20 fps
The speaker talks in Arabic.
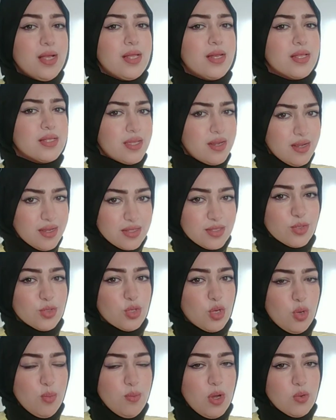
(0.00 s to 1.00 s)
لدرجة إن
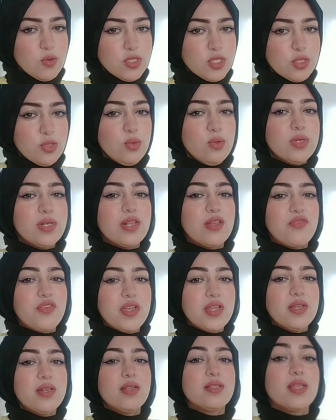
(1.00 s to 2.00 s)
هما وصلوا
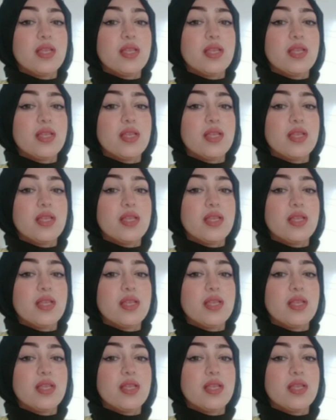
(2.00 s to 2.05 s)
لفكرة